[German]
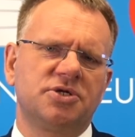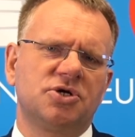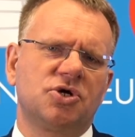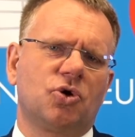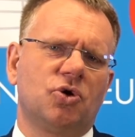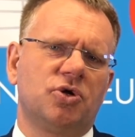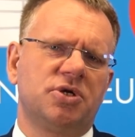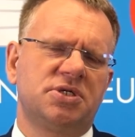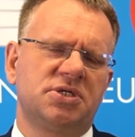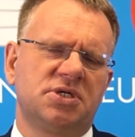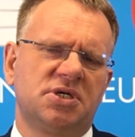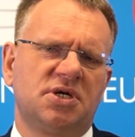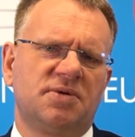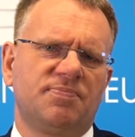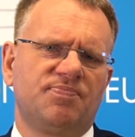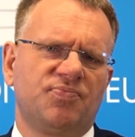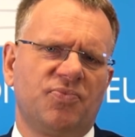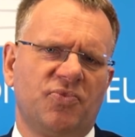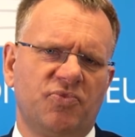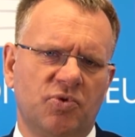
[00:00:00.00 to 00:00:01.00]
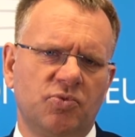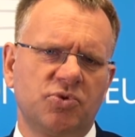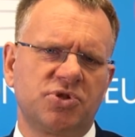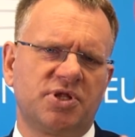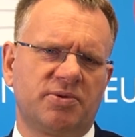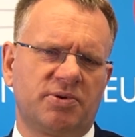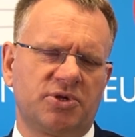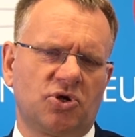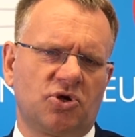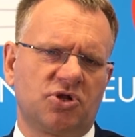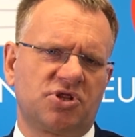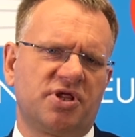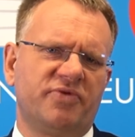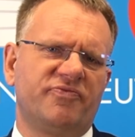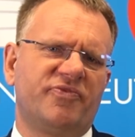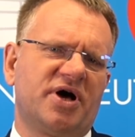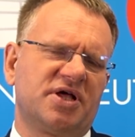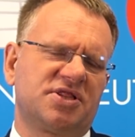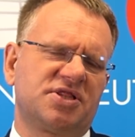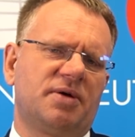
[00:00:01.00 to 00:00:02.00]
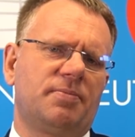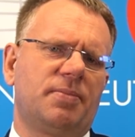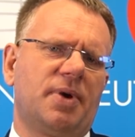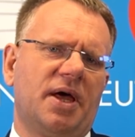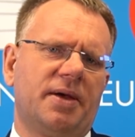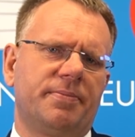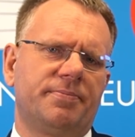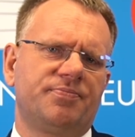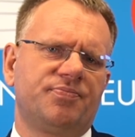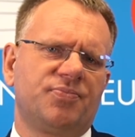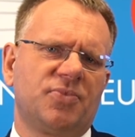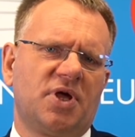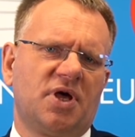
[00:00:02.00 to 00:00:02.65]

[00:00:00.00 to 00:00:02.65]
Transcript: gegönnt. Wir müssen aber trotzdem wachsam bleiben.